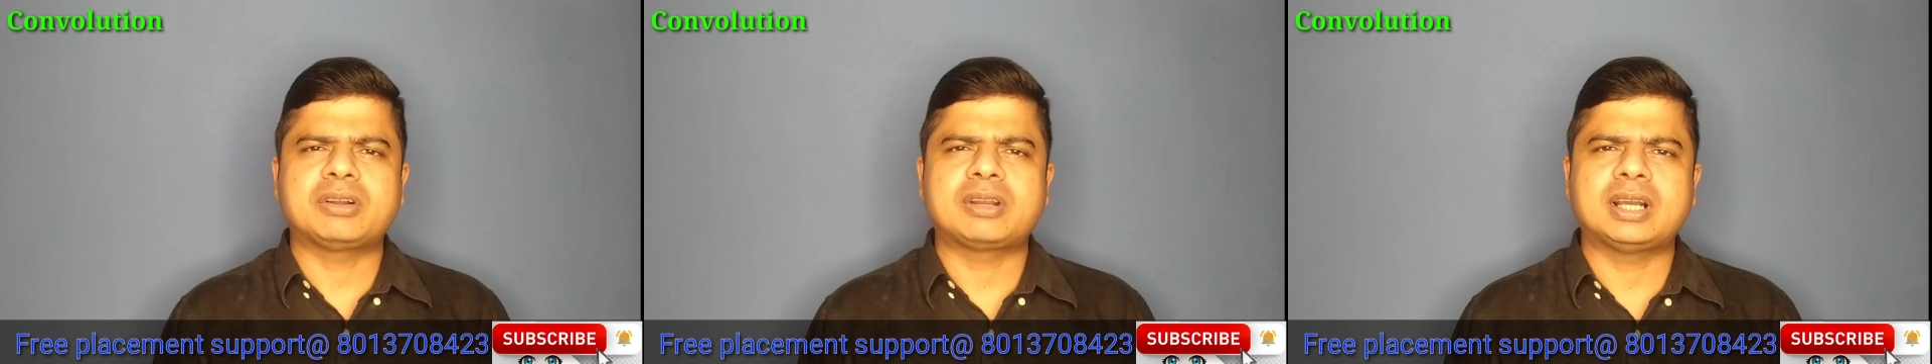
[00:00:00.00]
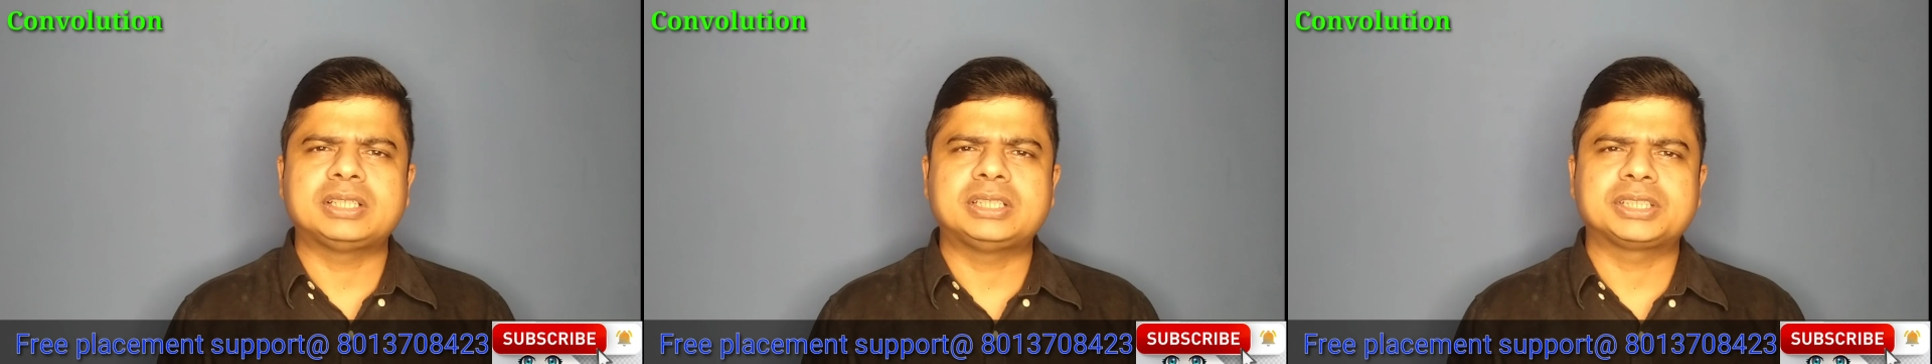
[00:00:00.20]

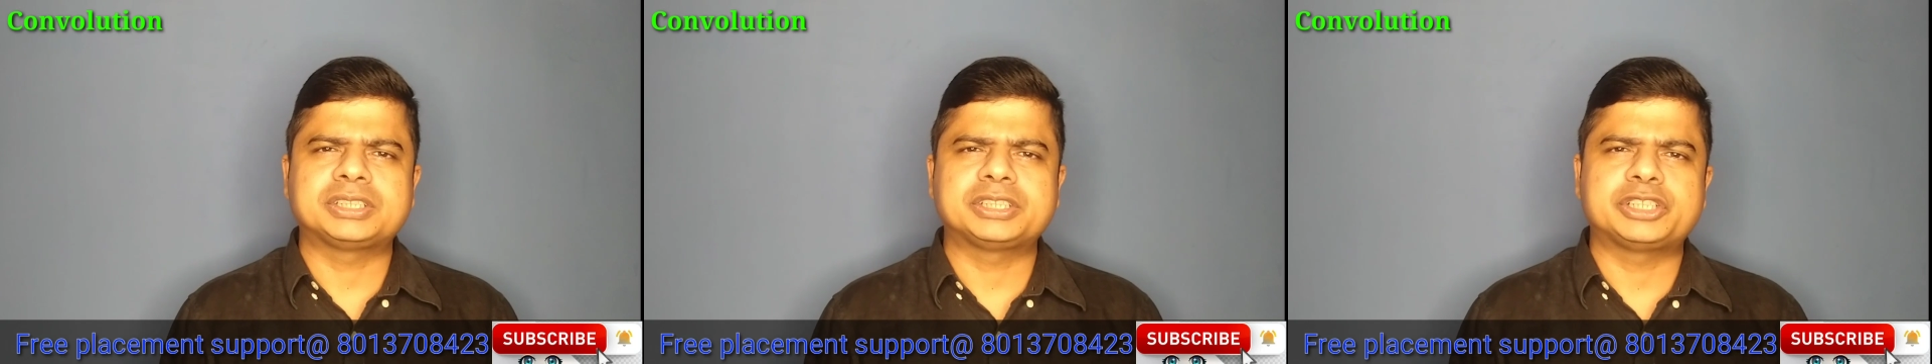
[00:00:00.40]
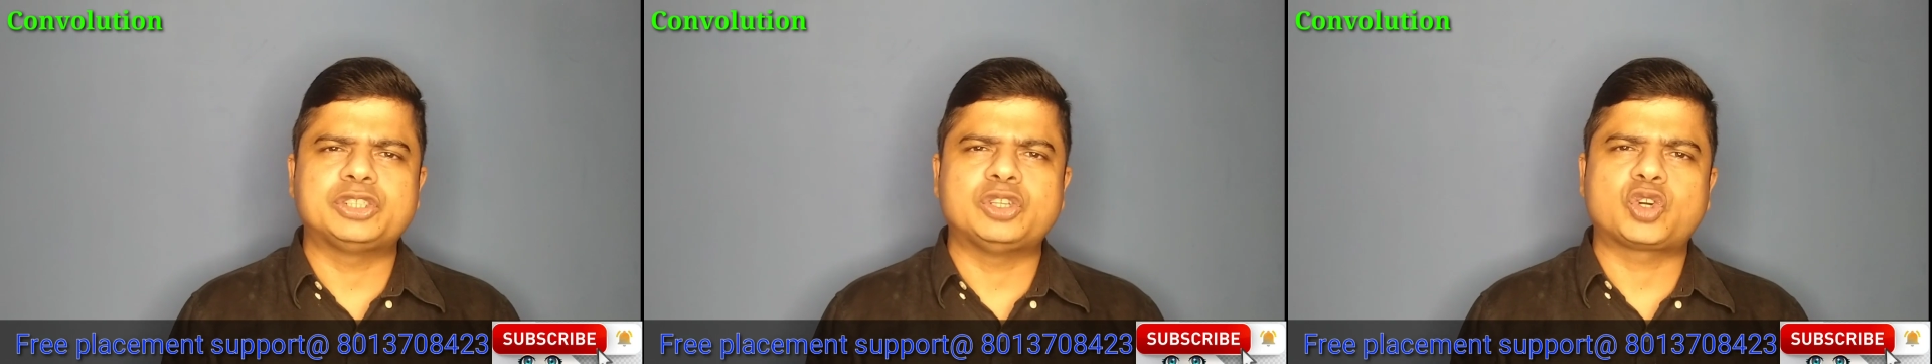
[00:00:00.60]
করা আছে
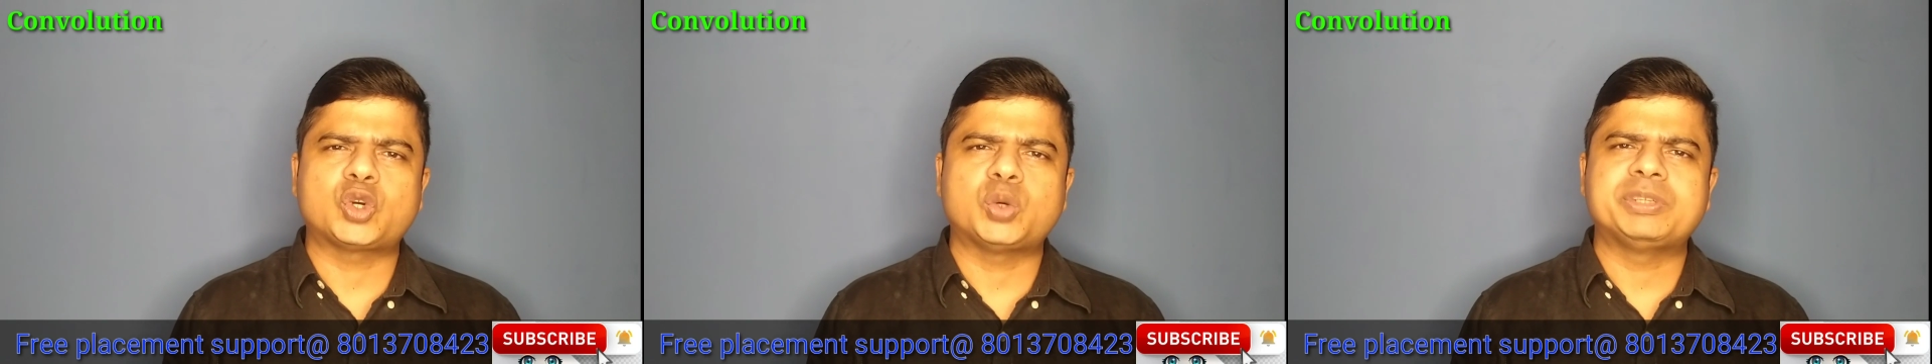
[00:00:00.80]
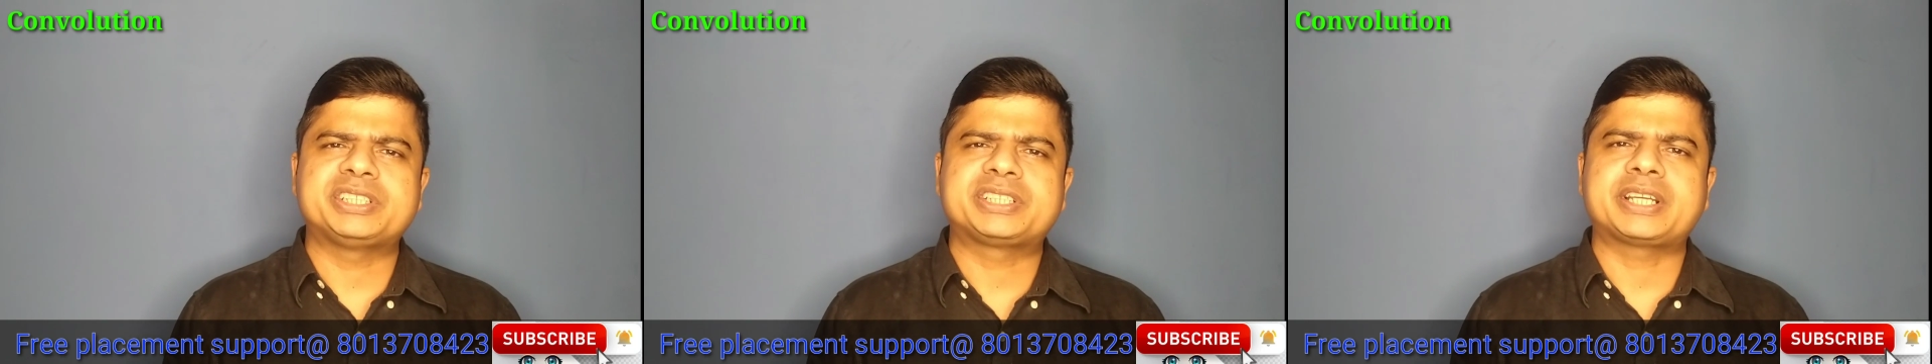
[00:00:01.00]
কী কী
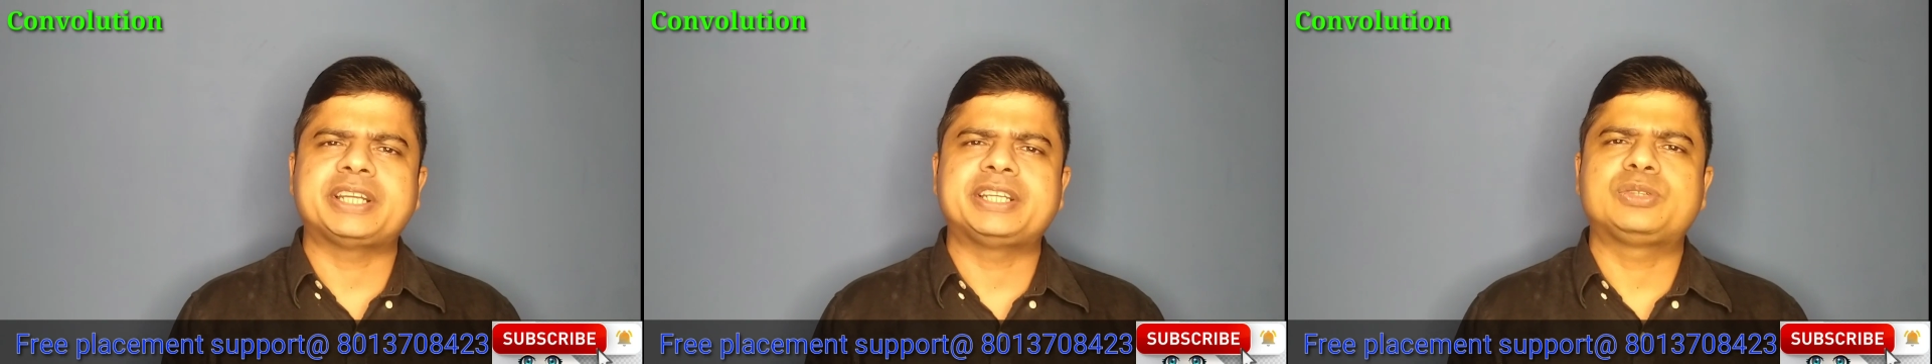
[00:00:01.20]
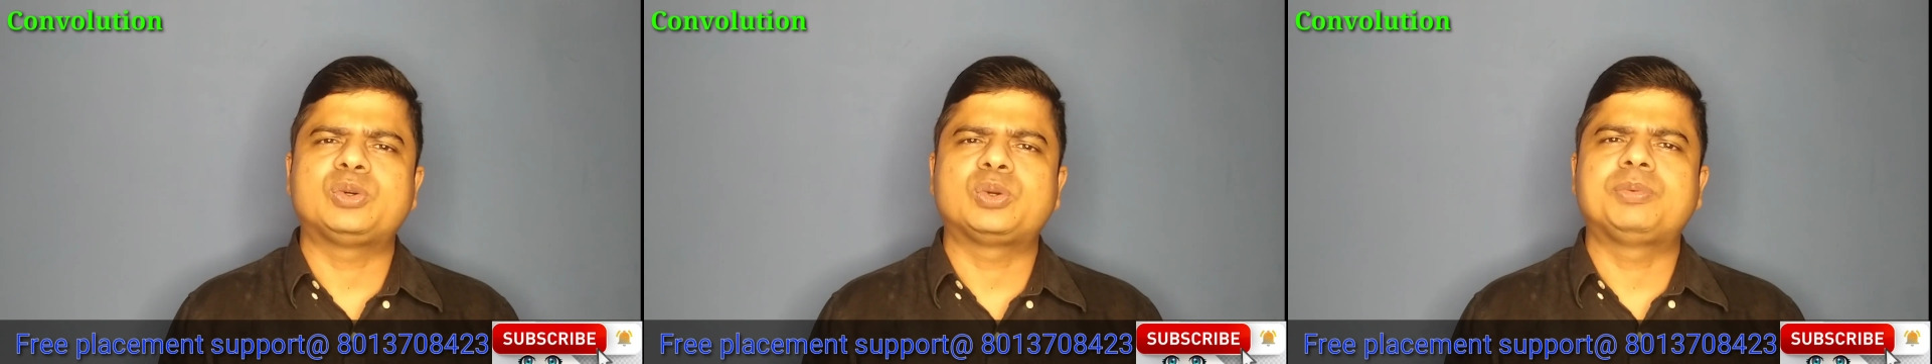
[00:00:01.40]
ডকুমেন্টস
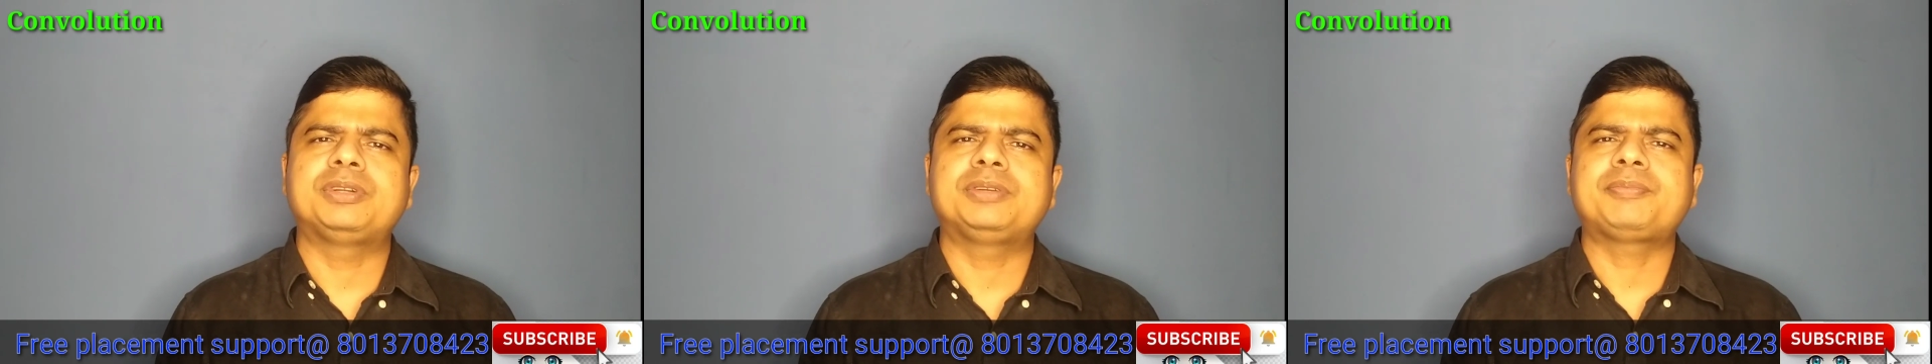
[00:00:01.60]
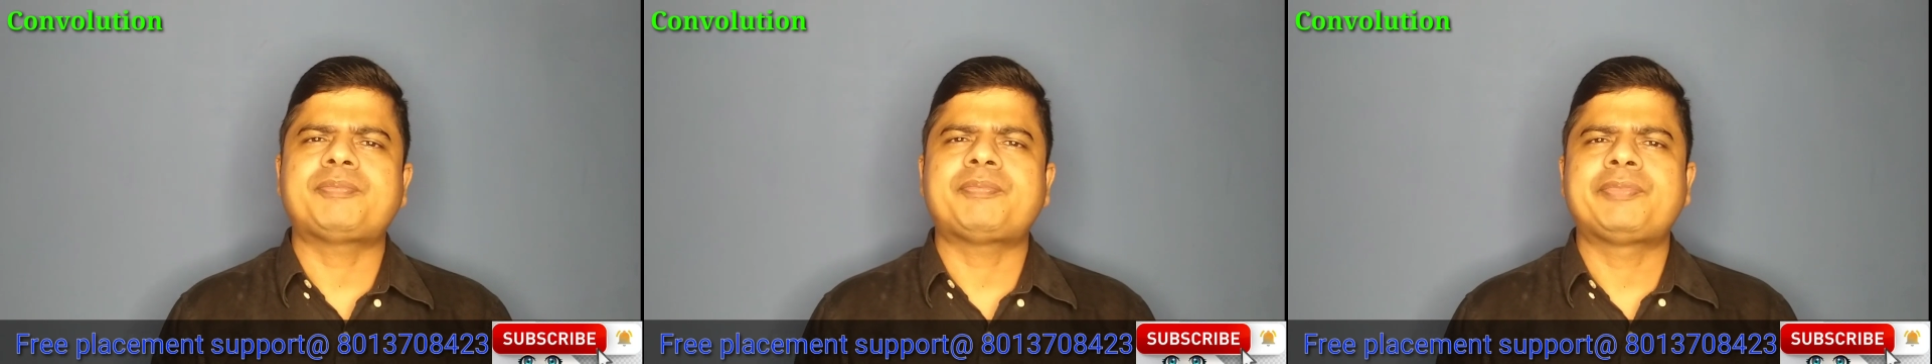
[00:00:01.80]
ক্যারি করবেন